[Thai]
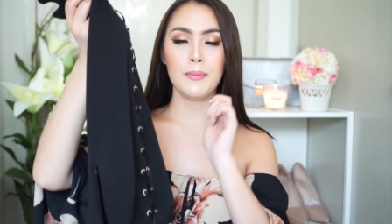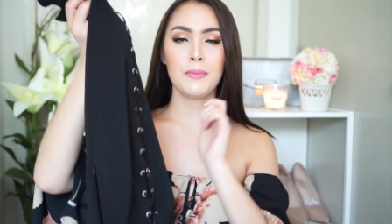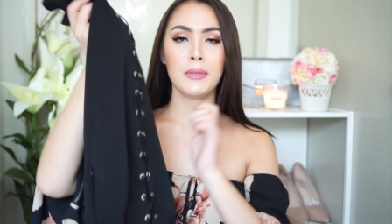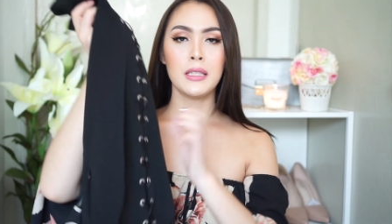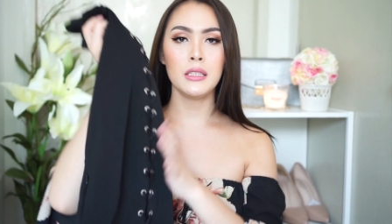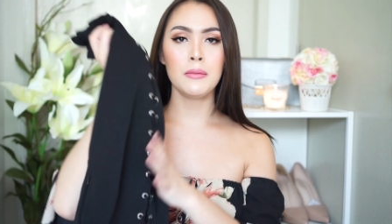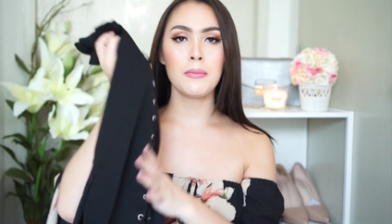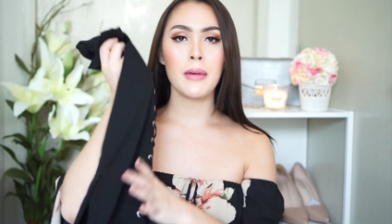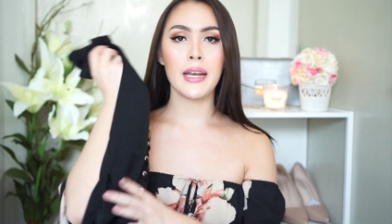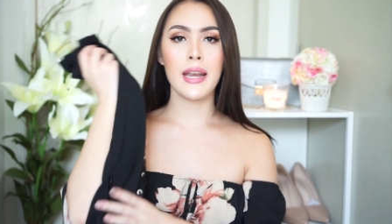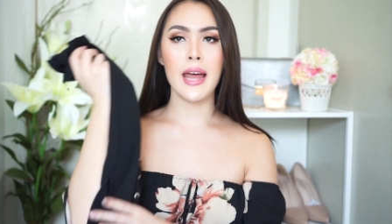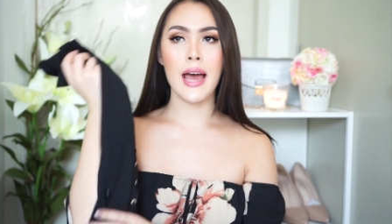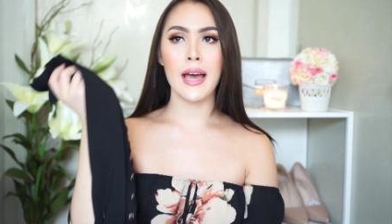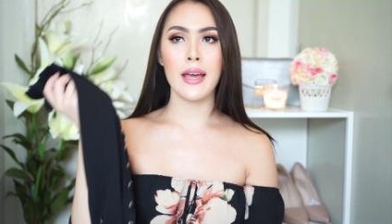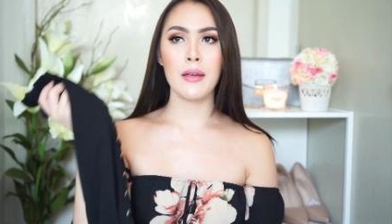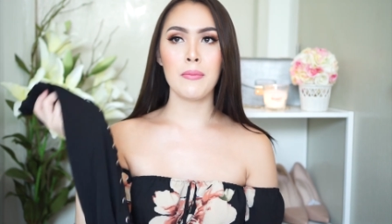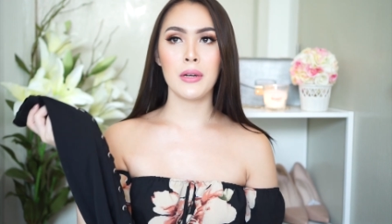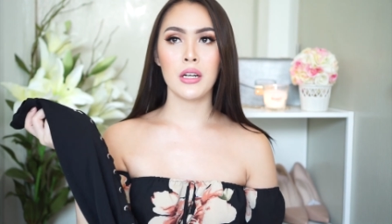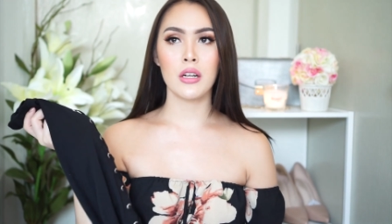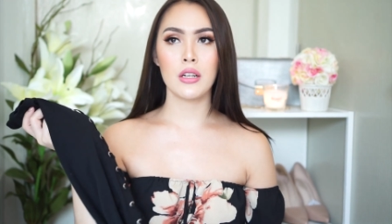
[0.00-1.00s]
ซิปขึ้นมาได้
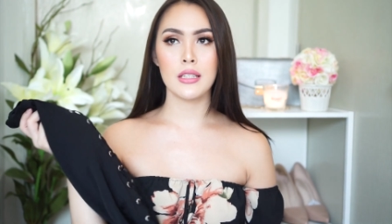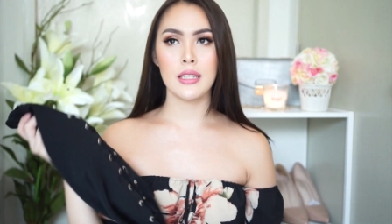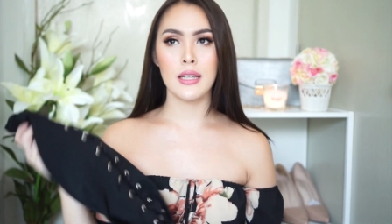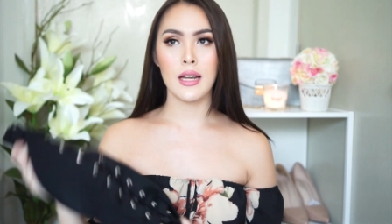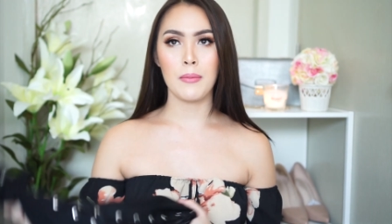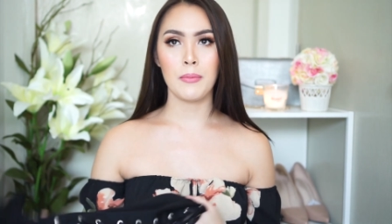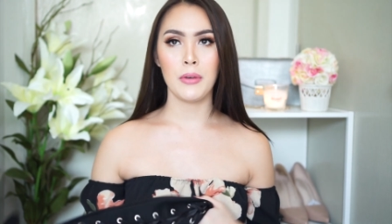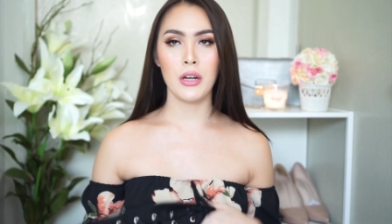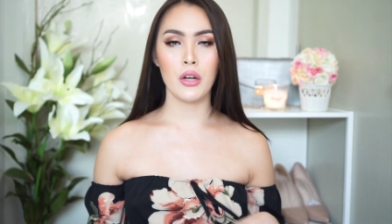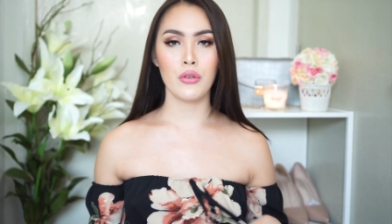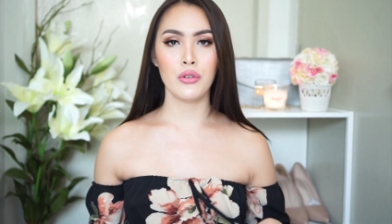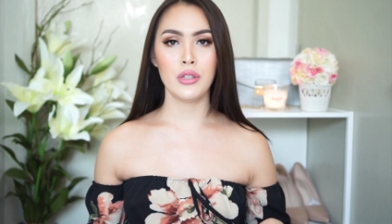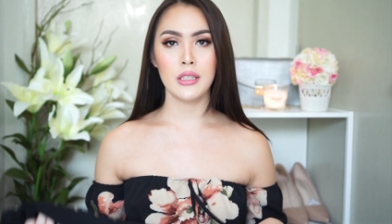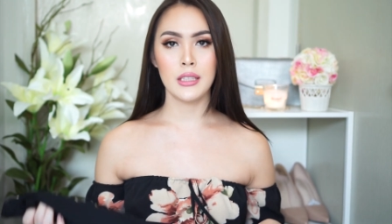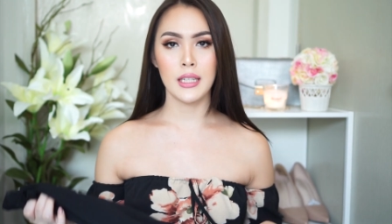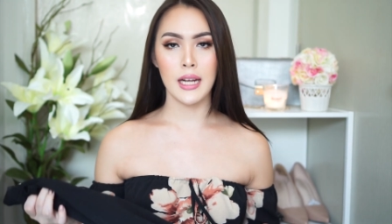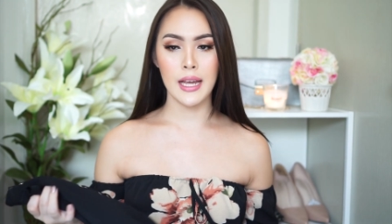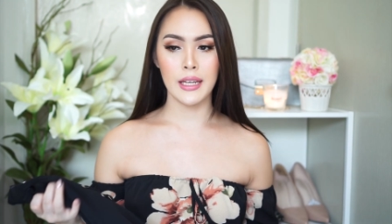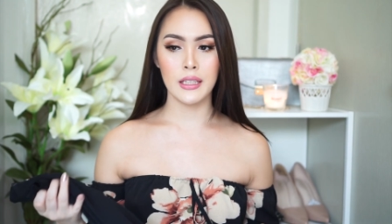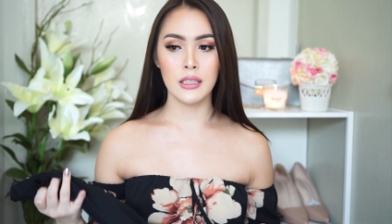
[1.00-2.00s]
มันก็จะทำให้เราเดิน
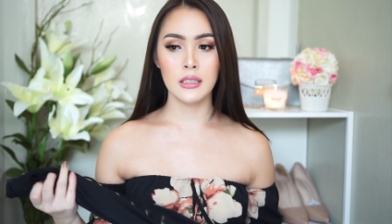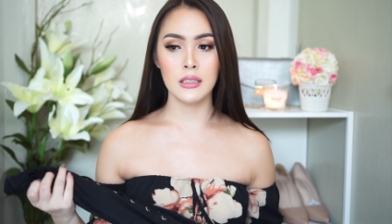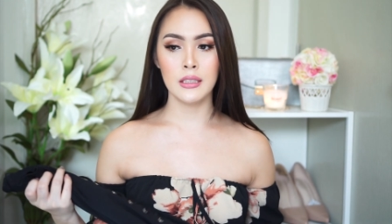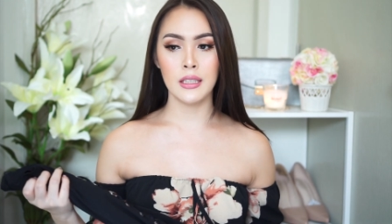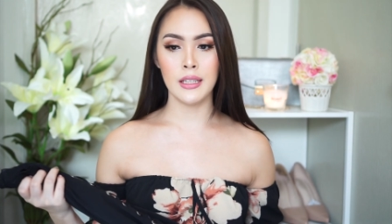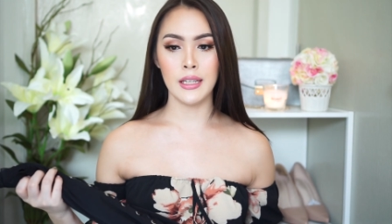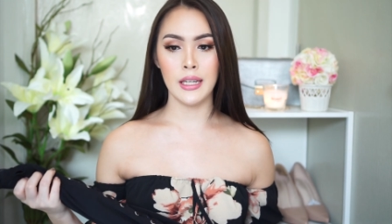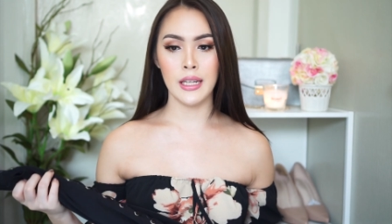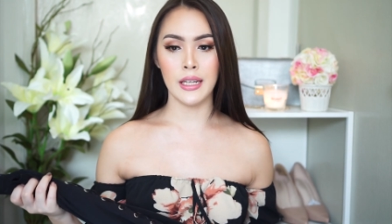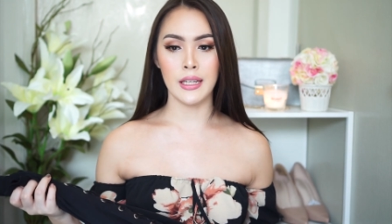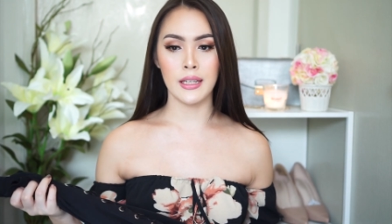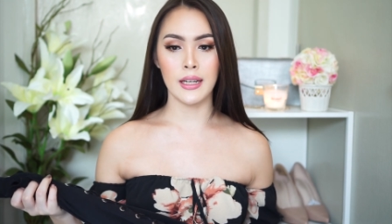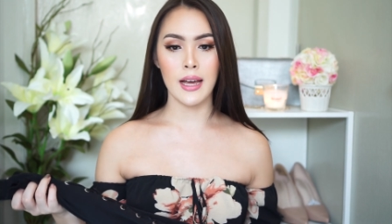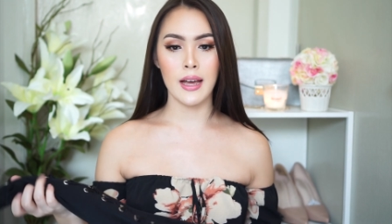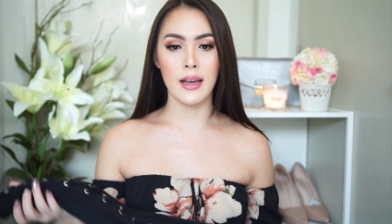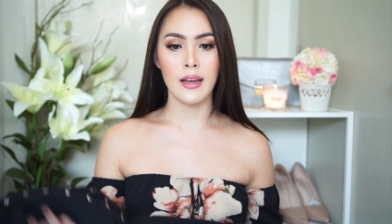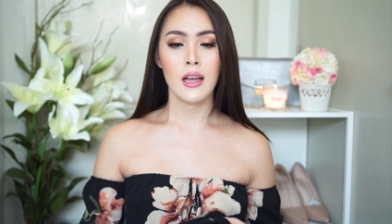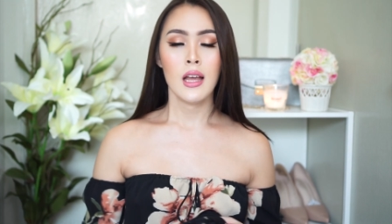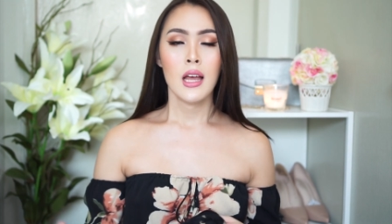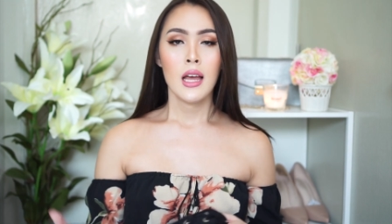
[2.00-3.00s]
ง่ายขึ้นนั่นเองนะ
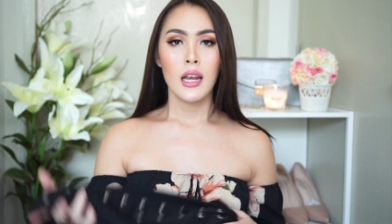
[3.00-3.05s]
คะ